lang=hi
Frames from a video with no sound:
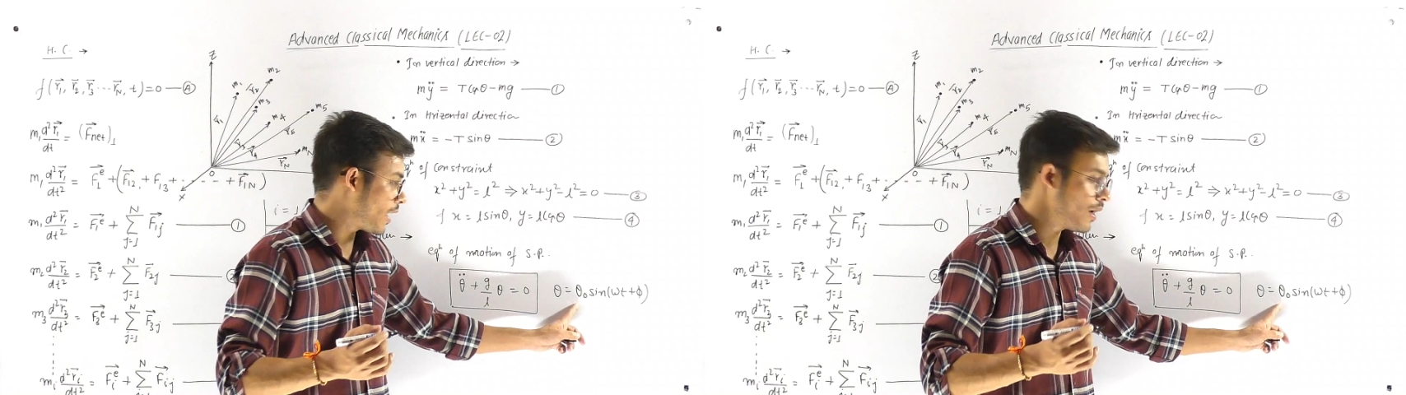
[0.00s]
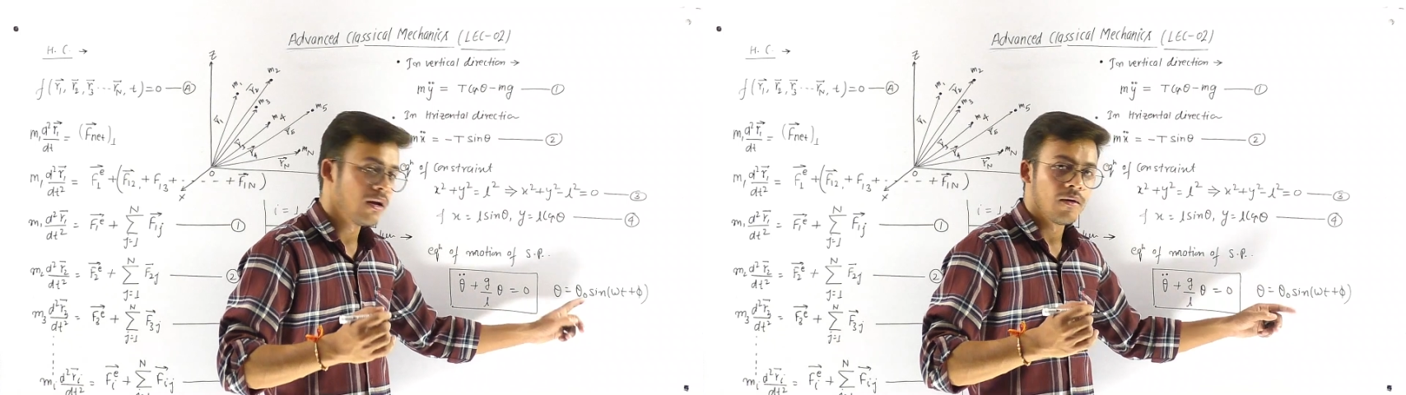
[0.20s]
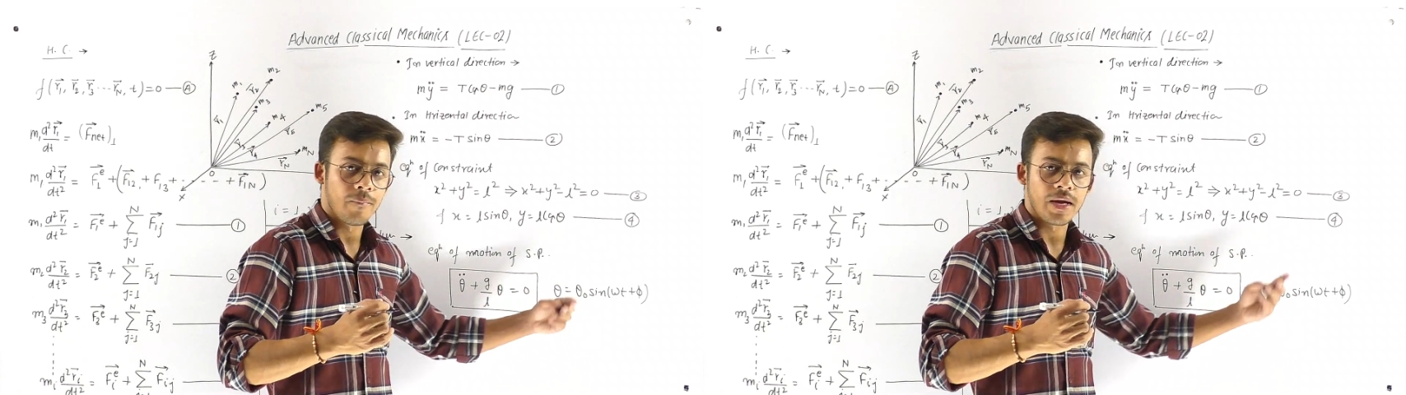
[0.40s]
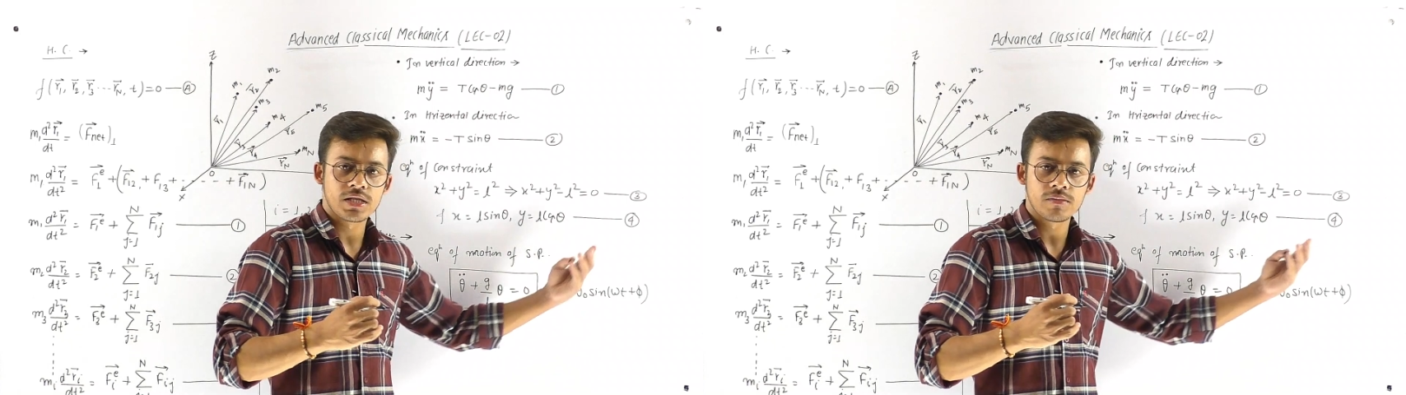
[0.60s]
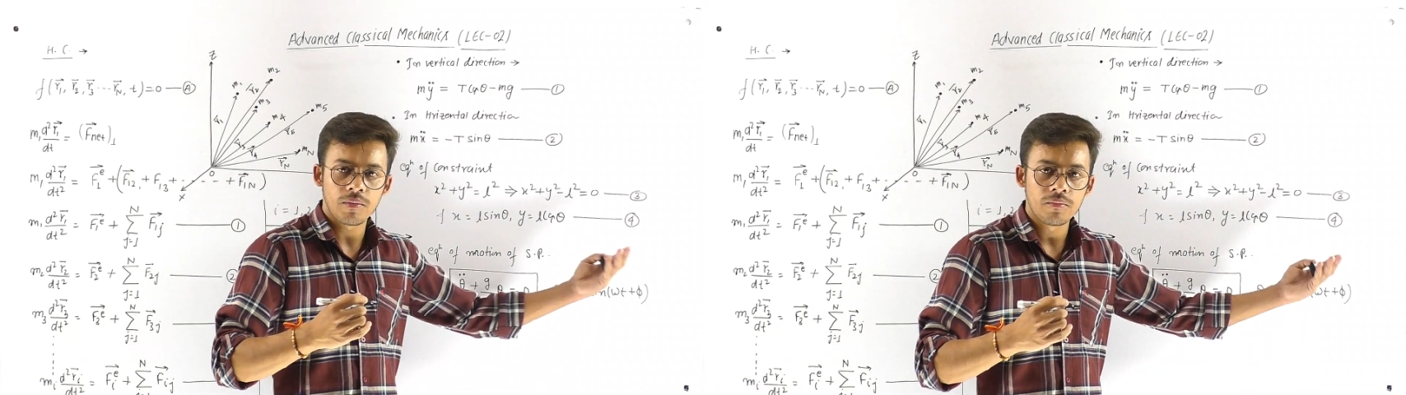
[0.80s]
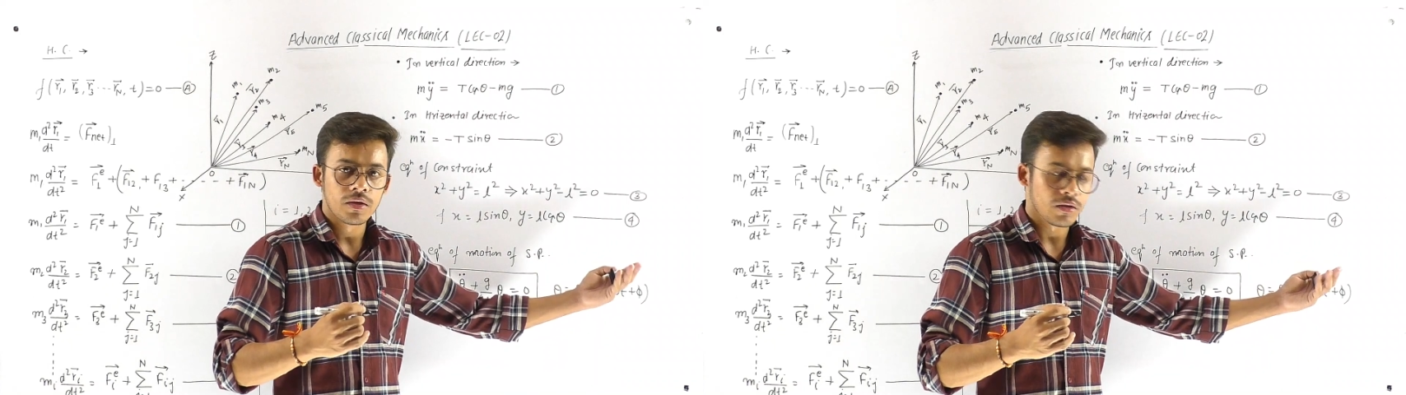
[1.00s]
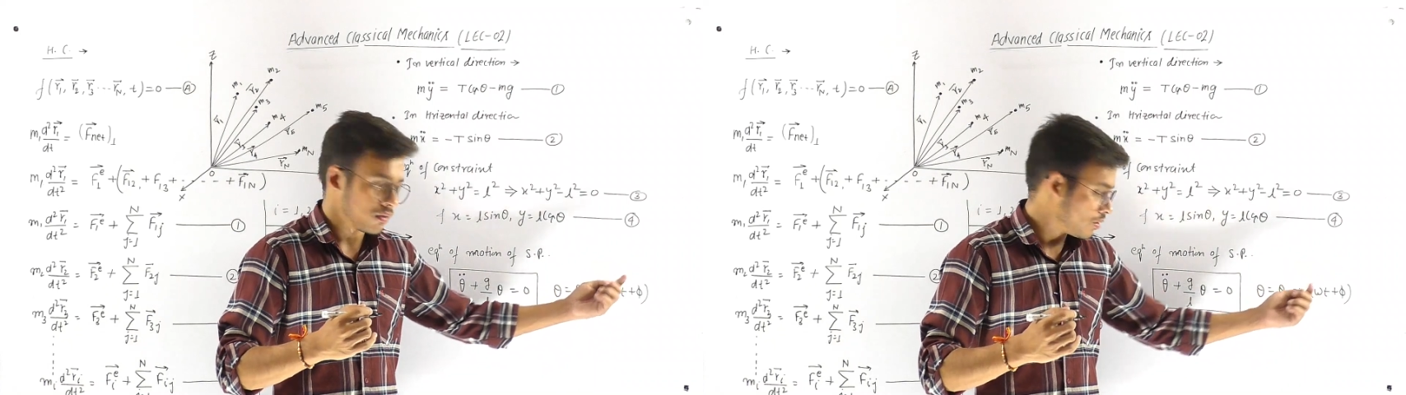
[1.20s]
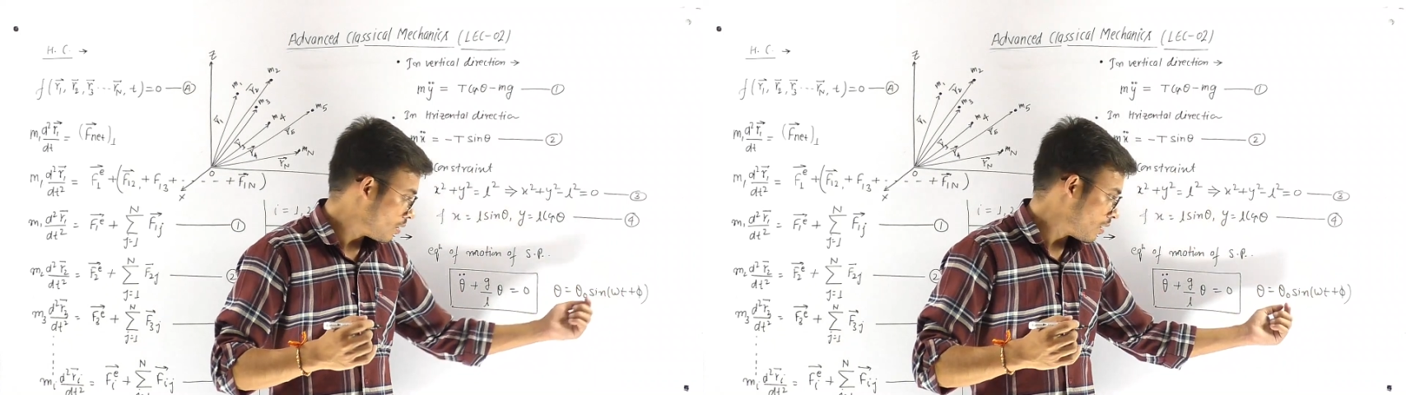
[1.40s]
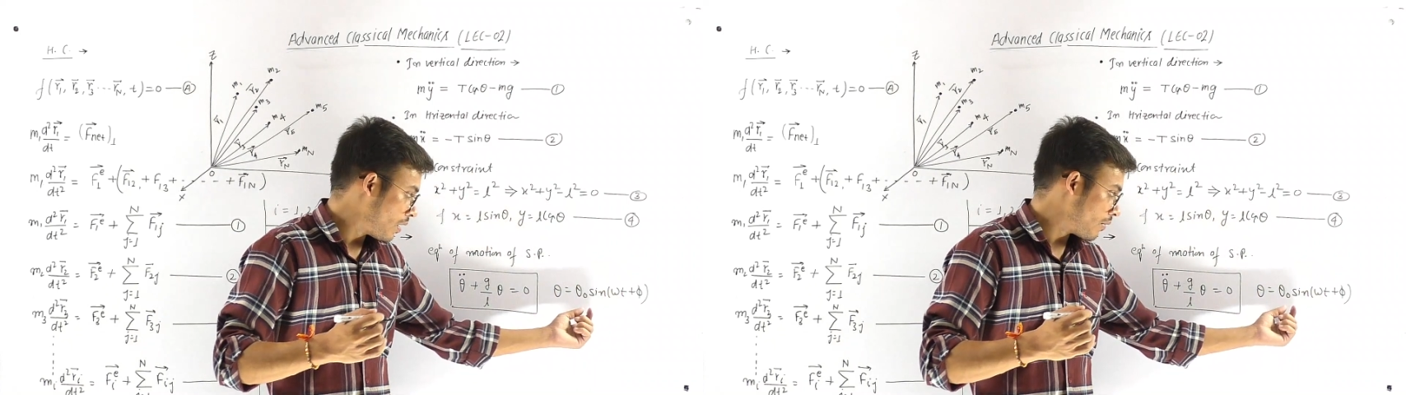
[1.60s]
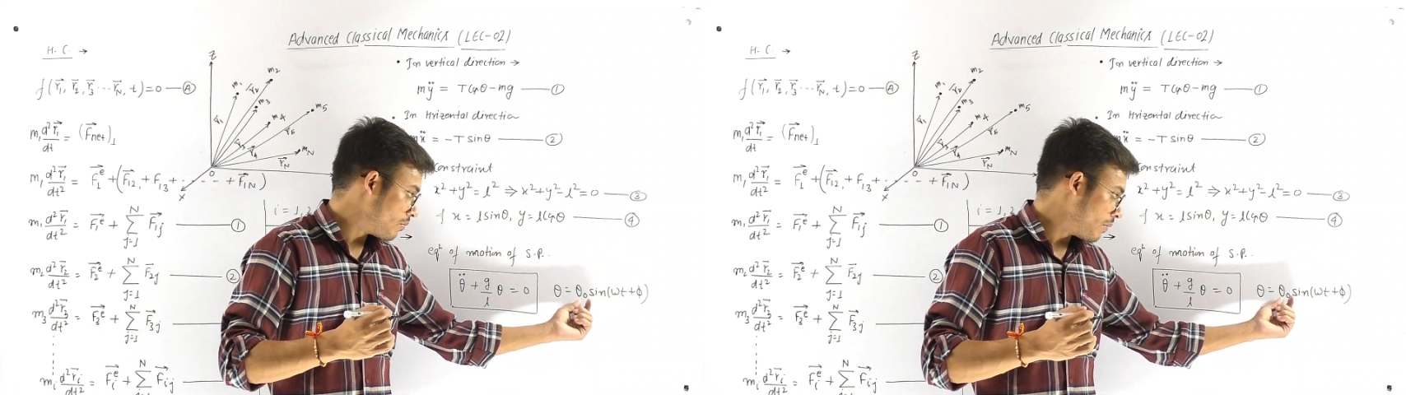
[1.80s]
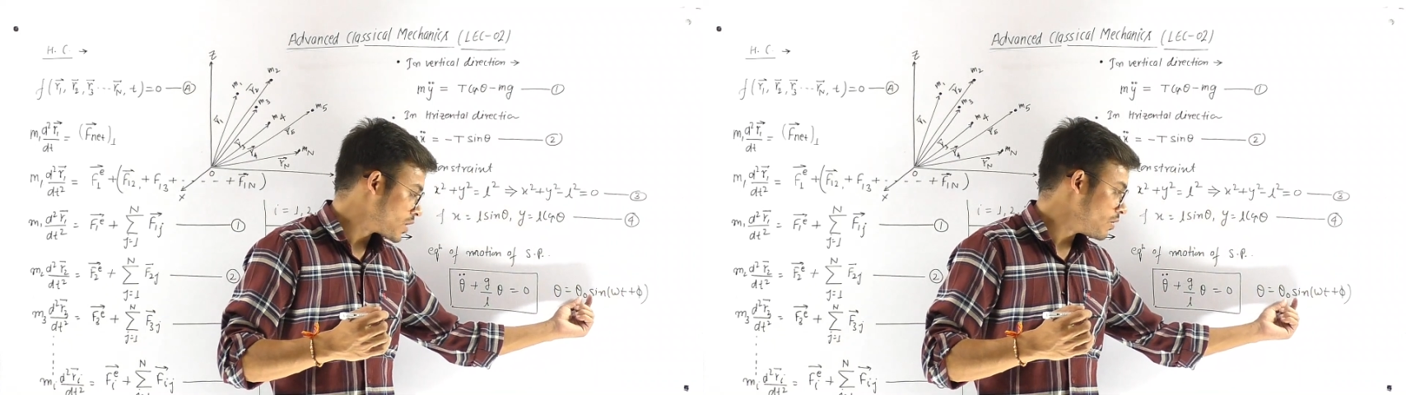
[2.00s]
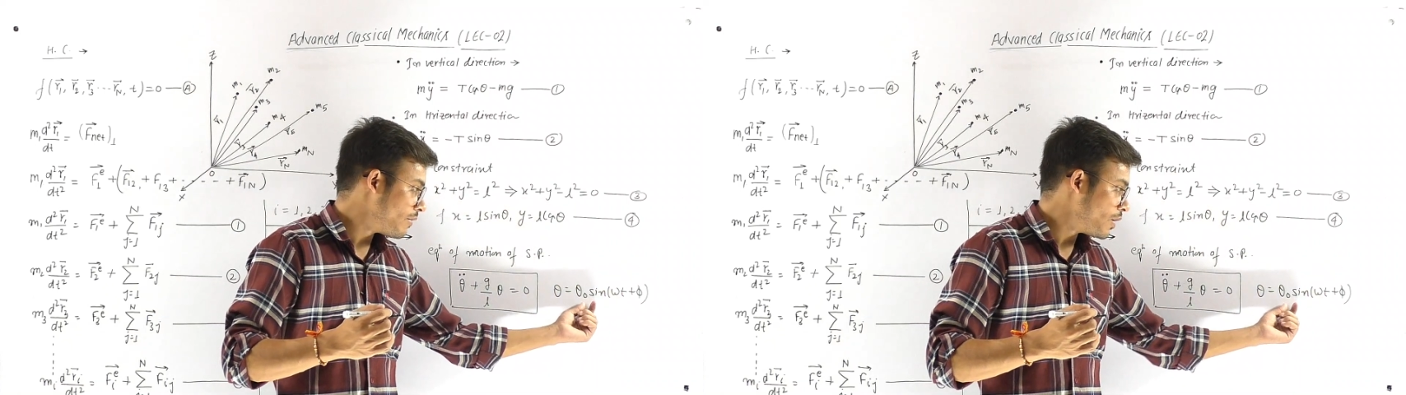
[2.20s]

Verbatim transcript: क्या है मैक्सिमम मैक्सिमम